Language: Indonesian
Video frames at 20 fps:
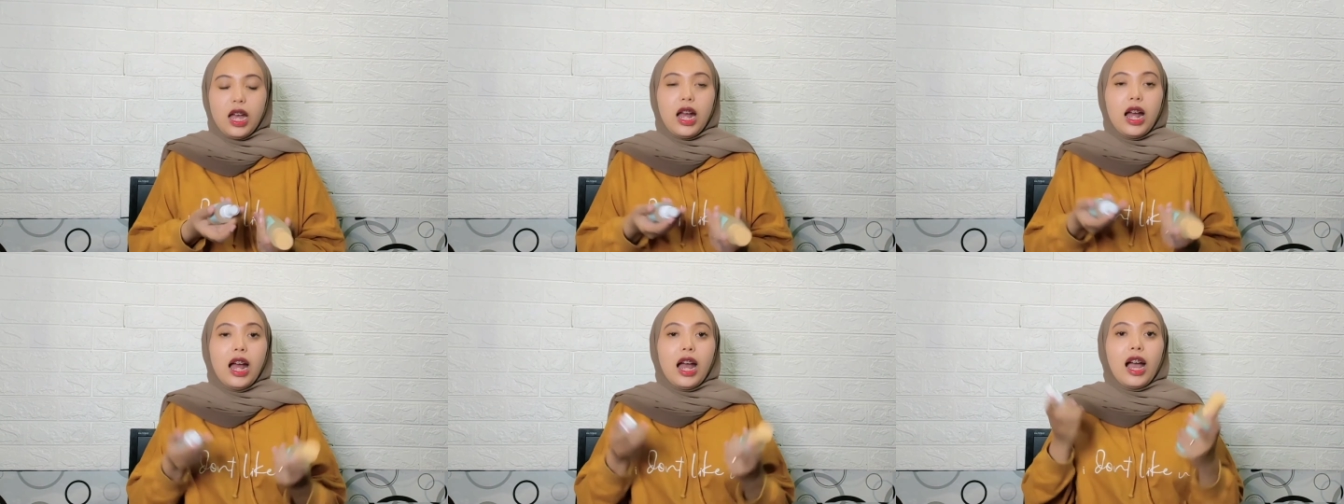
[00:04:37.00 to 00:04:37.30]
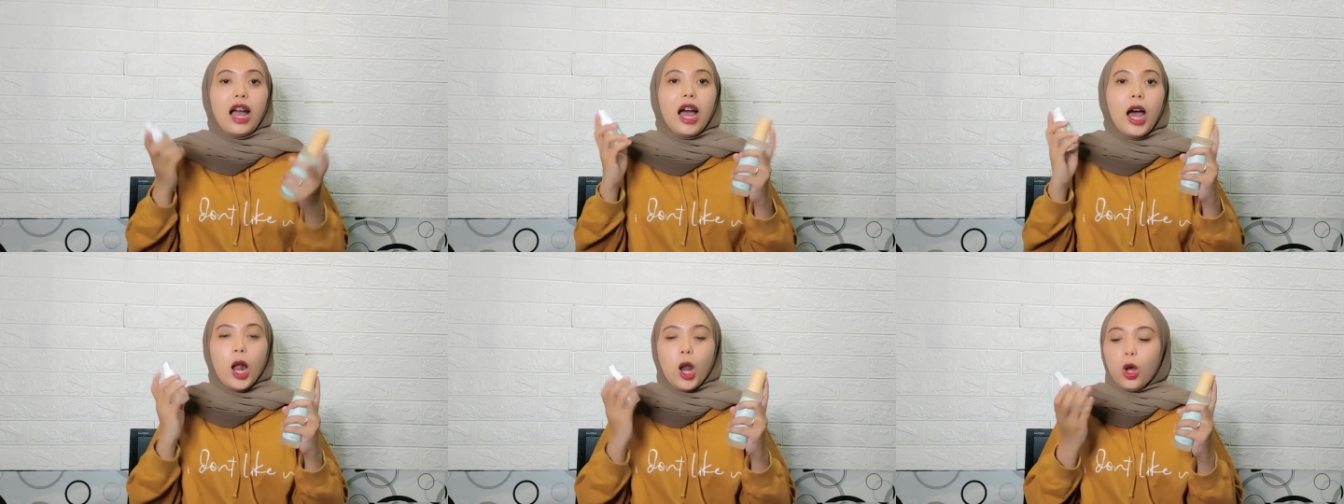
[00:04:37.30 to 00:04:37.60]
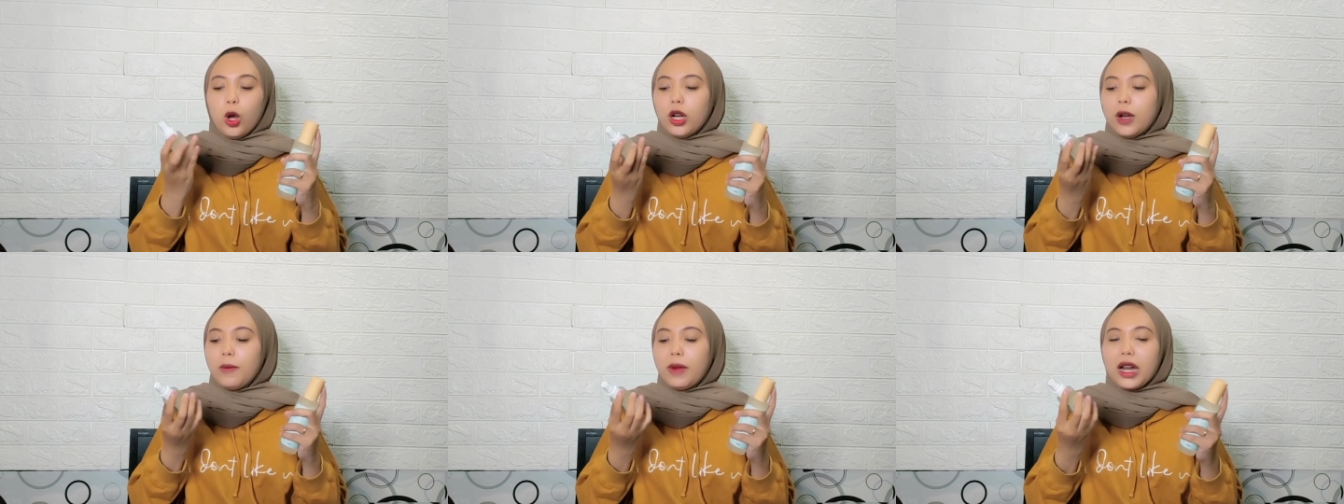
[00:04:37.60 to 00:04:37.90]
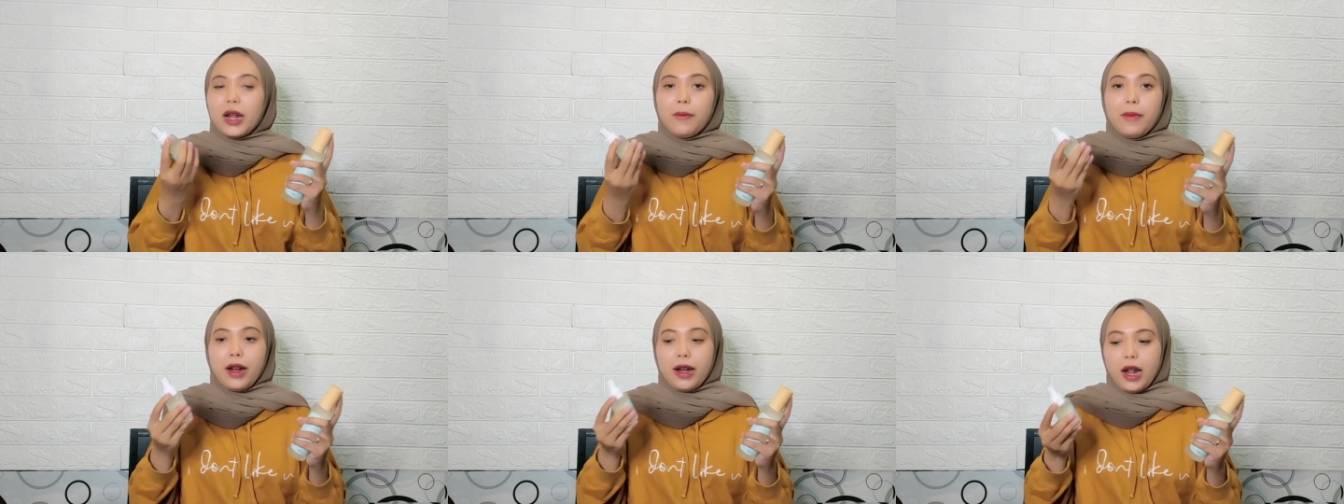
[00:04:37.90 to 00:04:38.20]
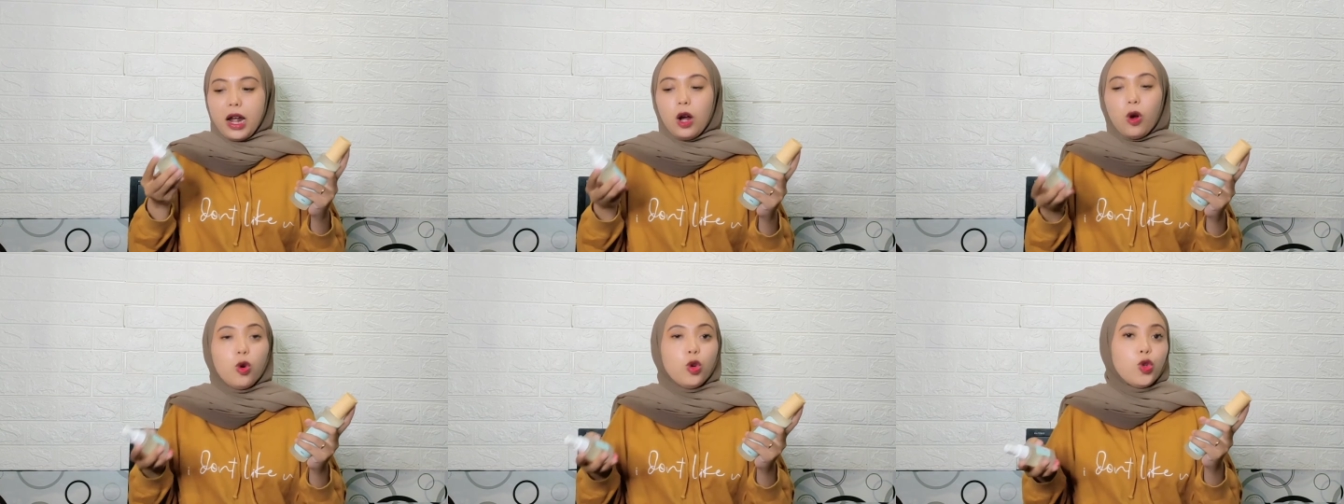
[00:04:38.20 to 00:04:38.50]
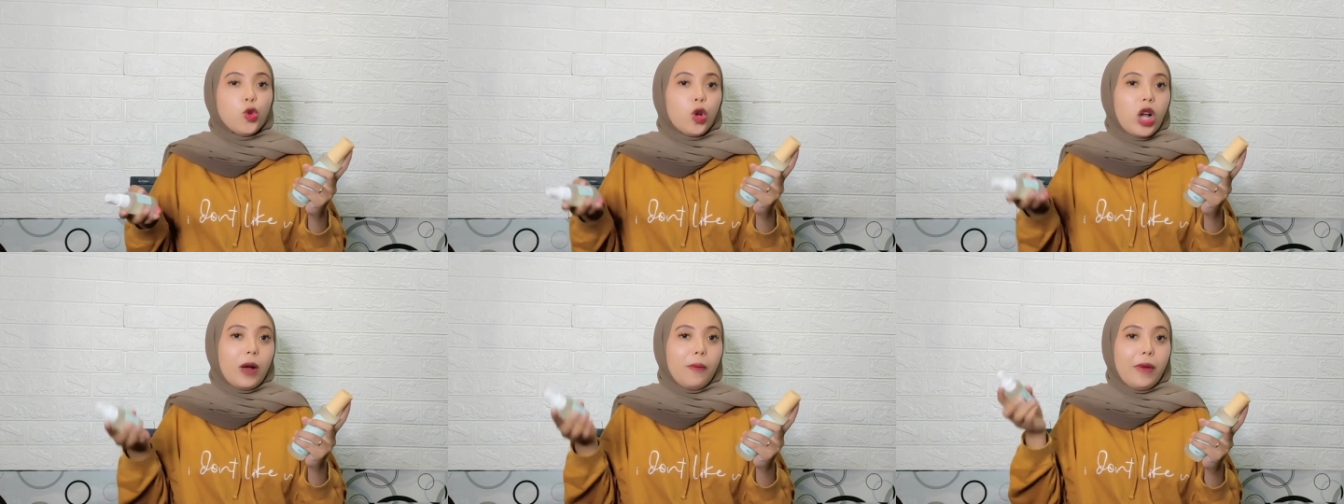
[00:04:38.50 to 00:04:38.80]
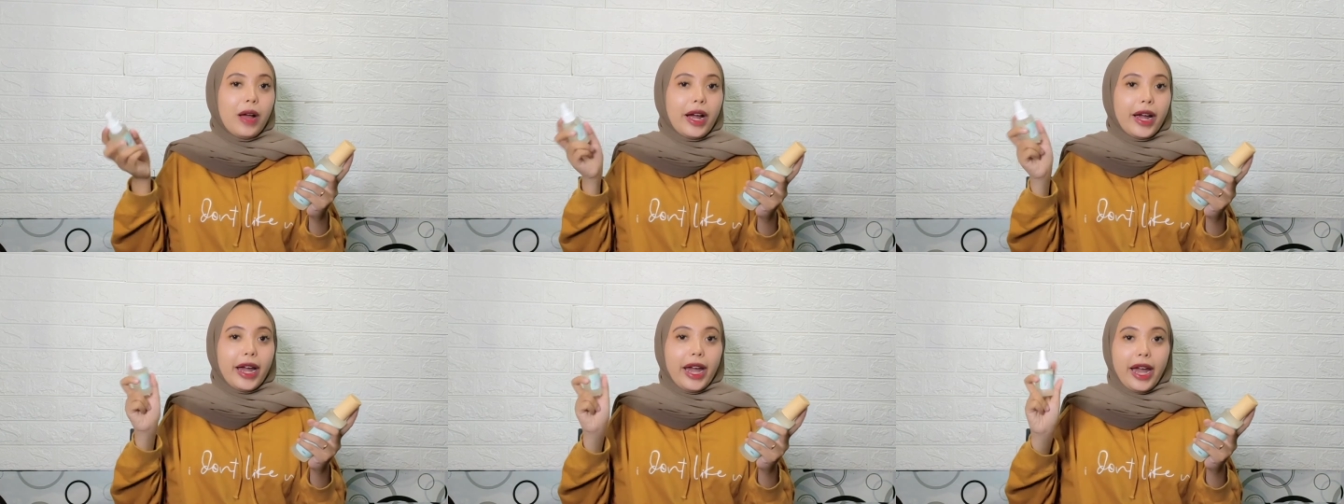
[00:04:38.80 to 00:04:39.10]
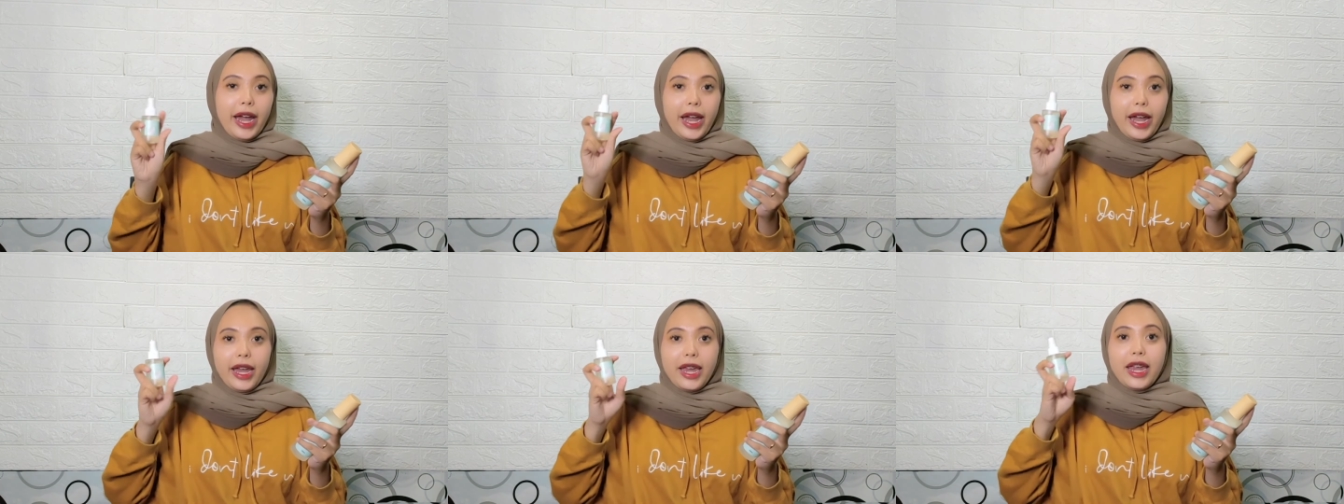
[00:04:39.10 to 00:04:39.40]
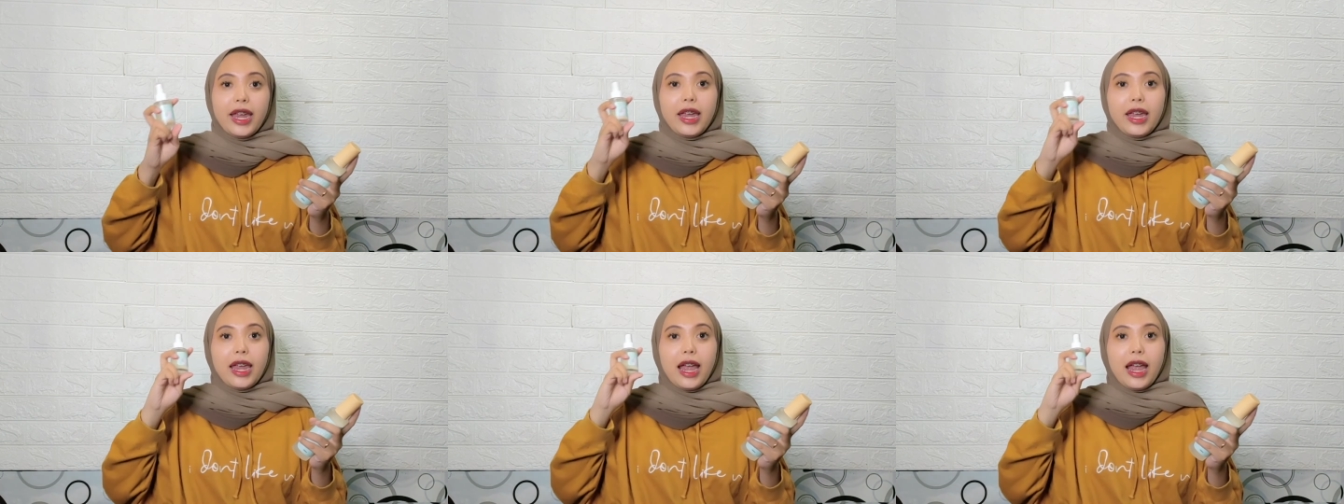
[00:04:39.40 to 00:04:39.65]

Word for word: kalau kemana-mana aku suka pakai